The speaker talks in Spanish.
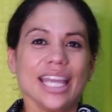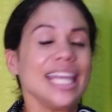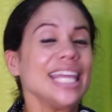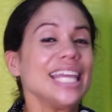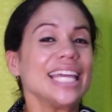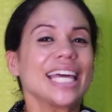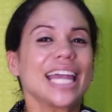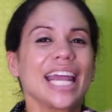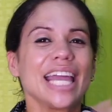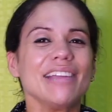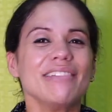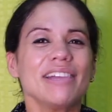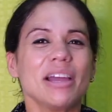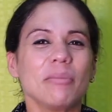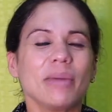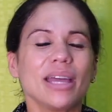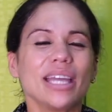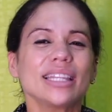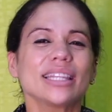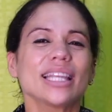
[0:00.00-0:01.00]

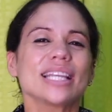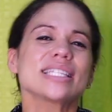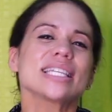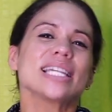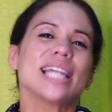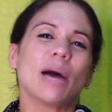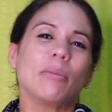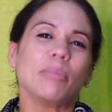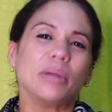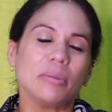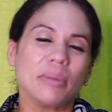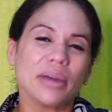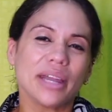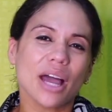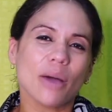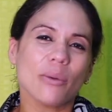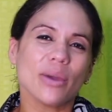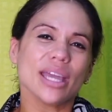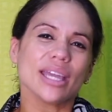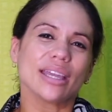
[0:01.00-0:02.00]
Increíblemente es la
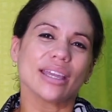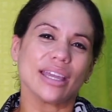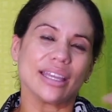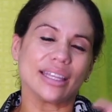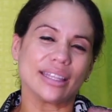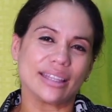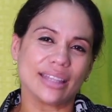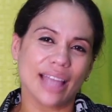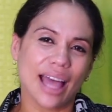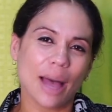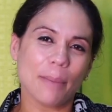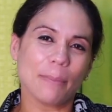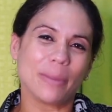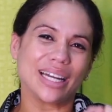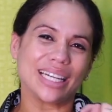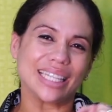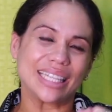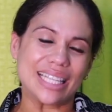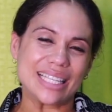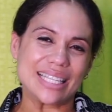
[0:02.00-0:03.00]
primera vez que está
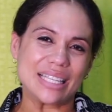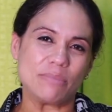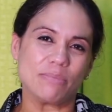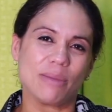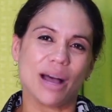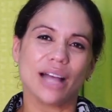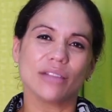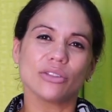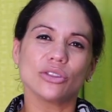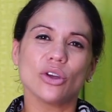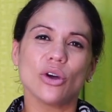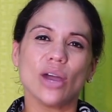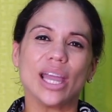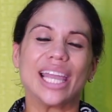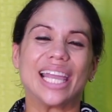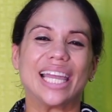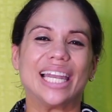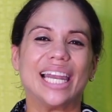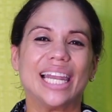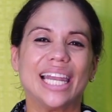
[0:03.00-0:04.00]
participando
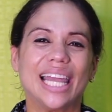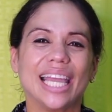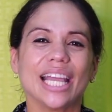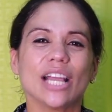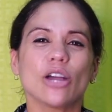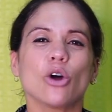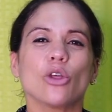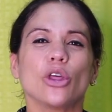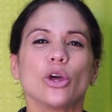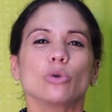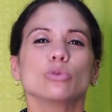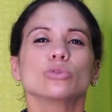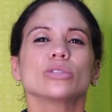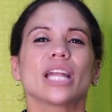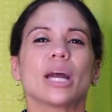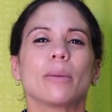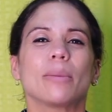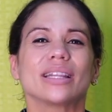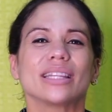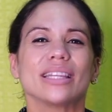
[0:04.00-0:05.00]
en el elenco de un
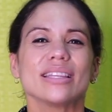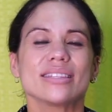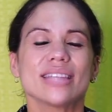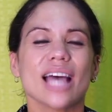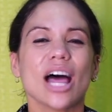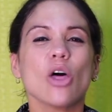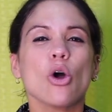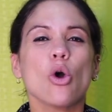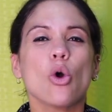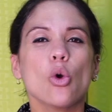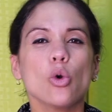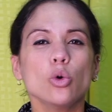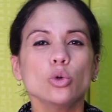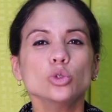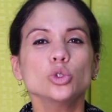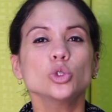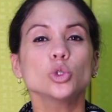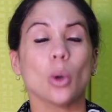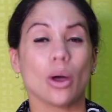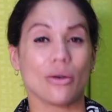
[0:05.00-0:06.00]
dramatizado
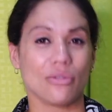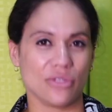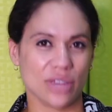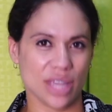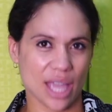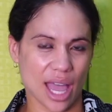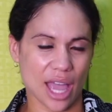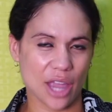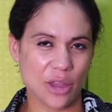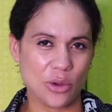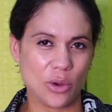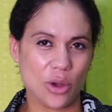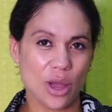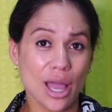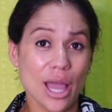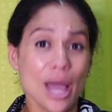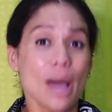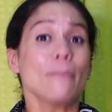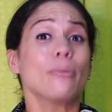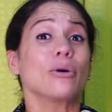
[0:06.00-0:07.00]
junto a Fiallo,
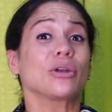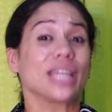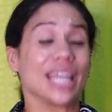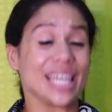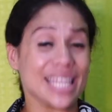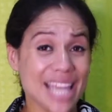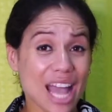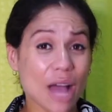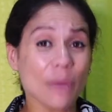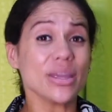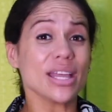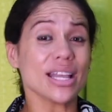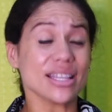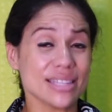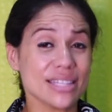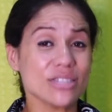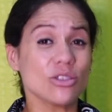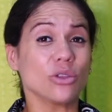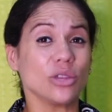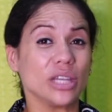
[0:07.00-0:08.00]
porque ya había
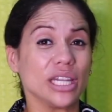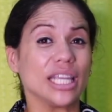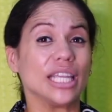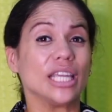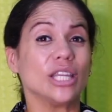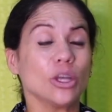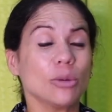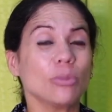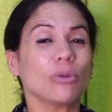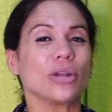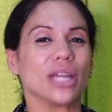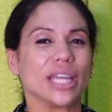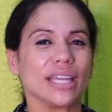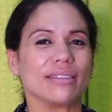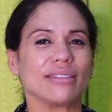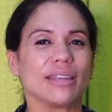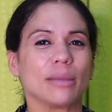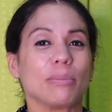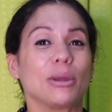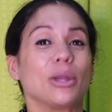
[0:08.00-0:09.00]
sido dirigido por
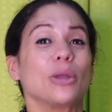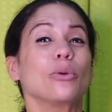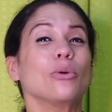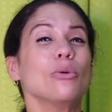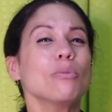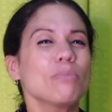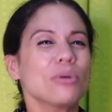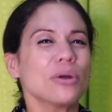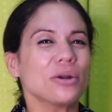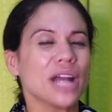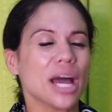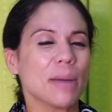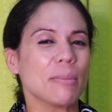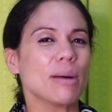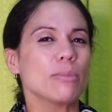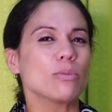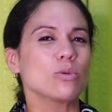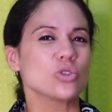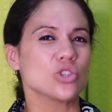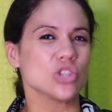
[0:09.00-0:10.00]
este, pero en un programa
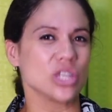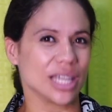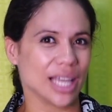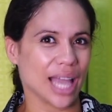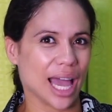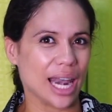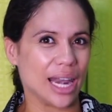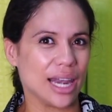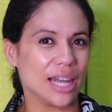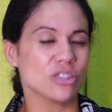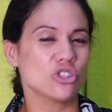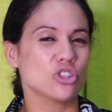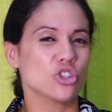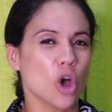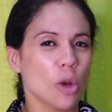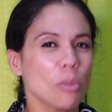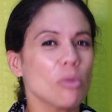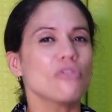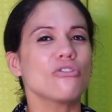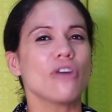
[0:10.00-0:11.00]
musical,
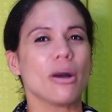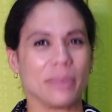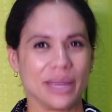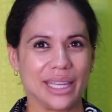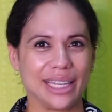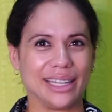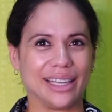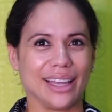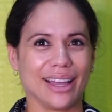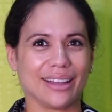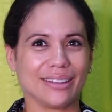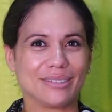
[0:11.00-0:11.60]
Somos Familia.